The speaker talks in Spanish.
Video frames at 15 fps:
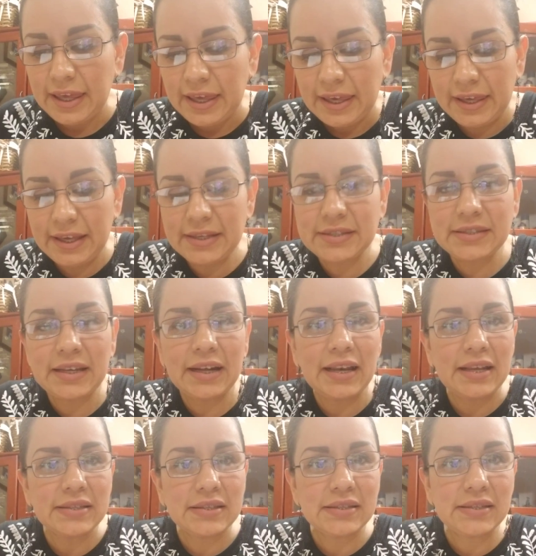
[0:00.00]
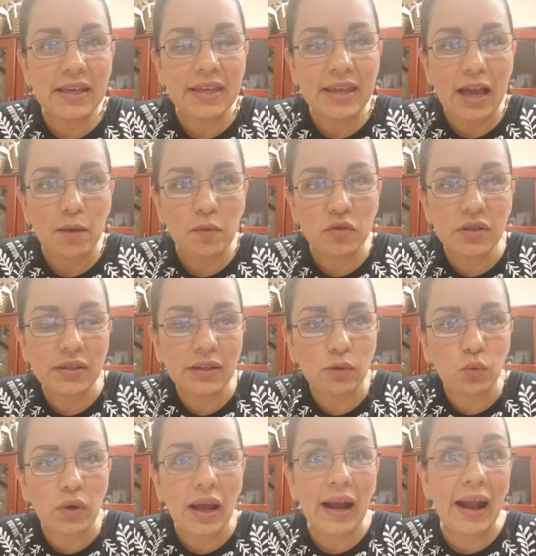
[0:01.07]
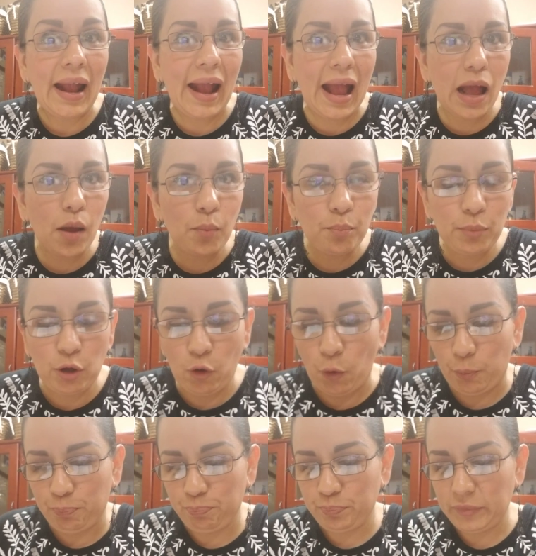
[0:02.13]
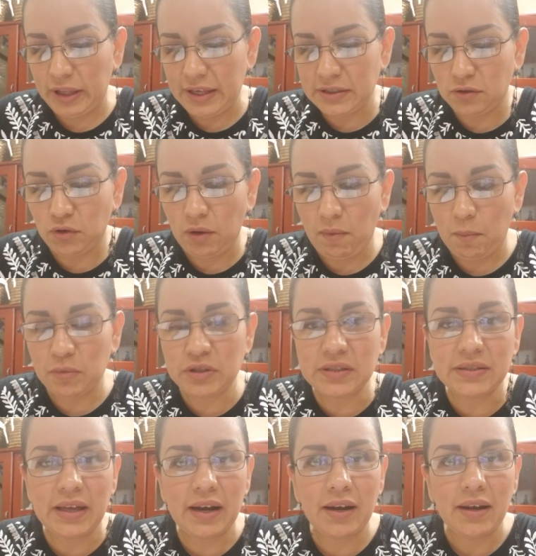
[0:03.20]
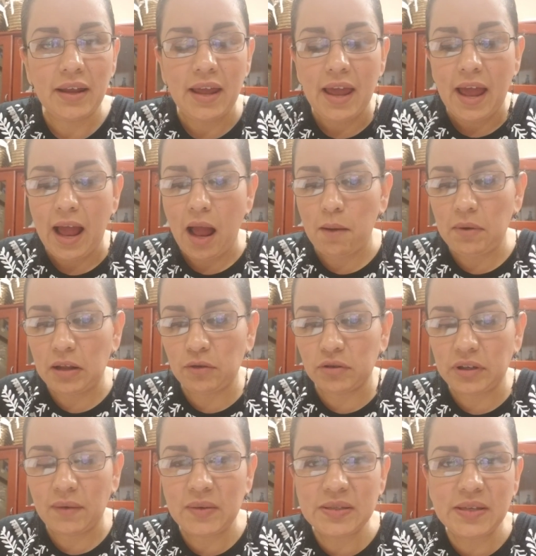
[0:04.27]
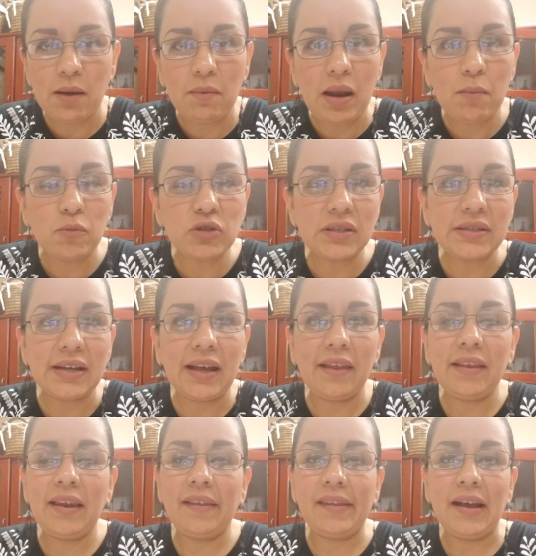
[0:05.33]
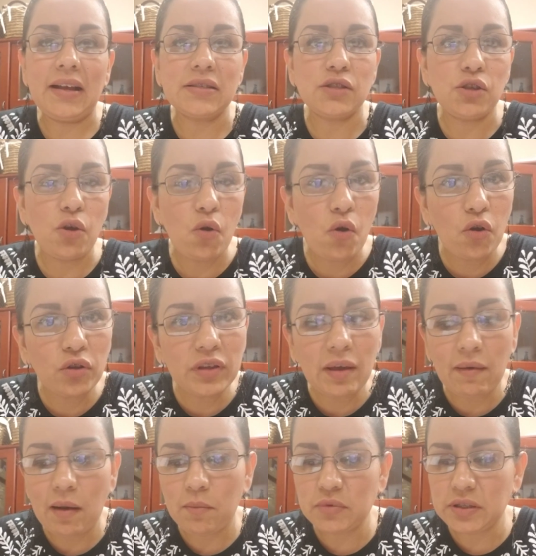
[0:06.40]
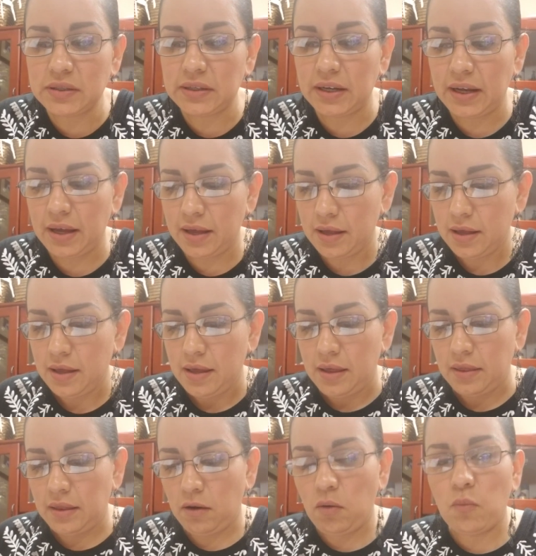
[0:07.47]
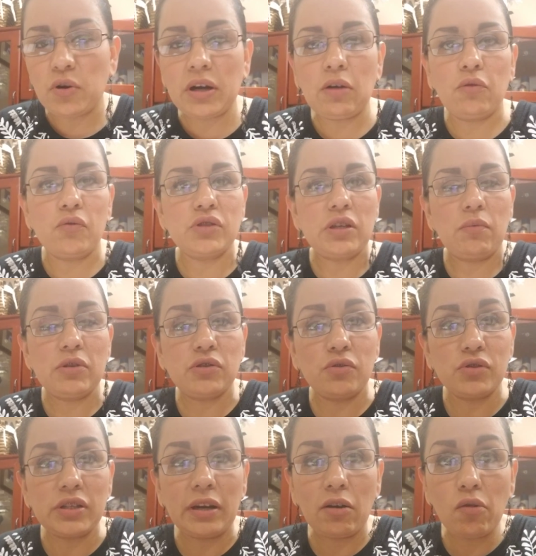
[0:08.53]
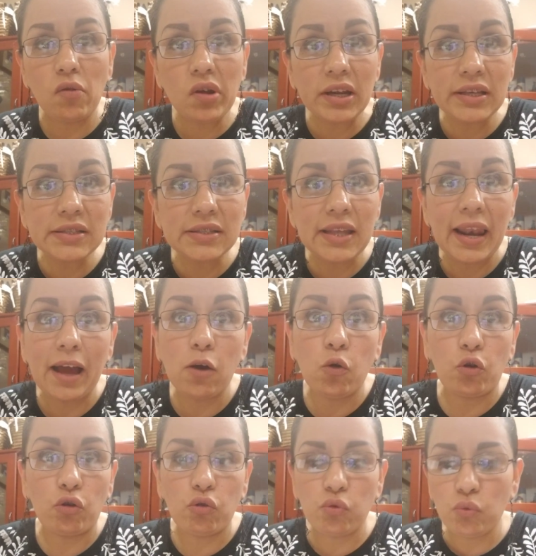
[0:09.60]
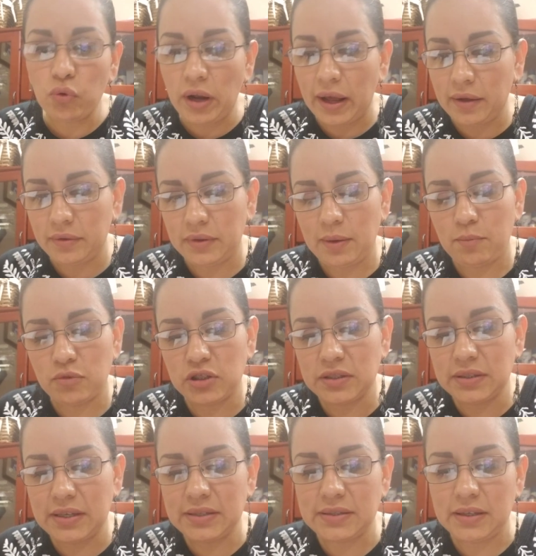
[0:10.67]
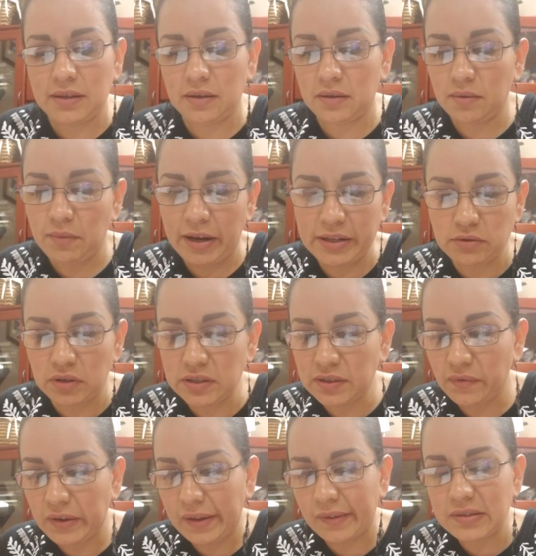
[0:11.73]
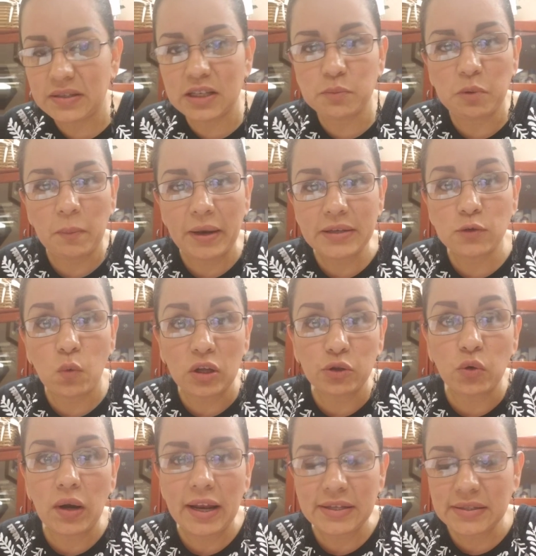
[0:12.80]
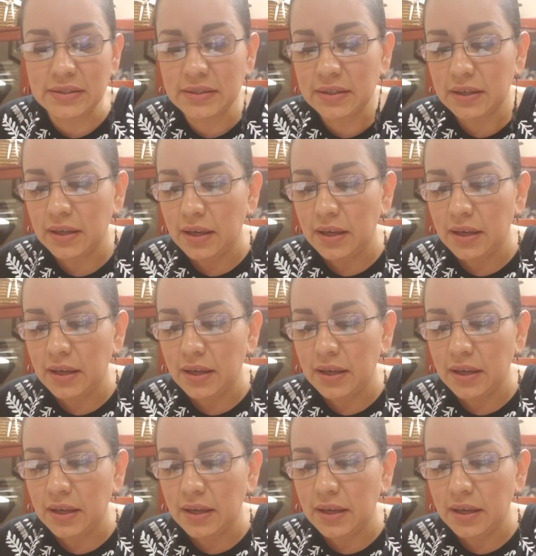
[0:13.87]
y esta clase se llama o se titula Cambio y es lo que vamos a estar hablando otra vez. Ya hablamos acerca de la negación, ya hablamos acerca de cómo reconocer nuestros errores, de la cordura, de muchas, este, de varias cosas diferentes en las primeras cuatro clases.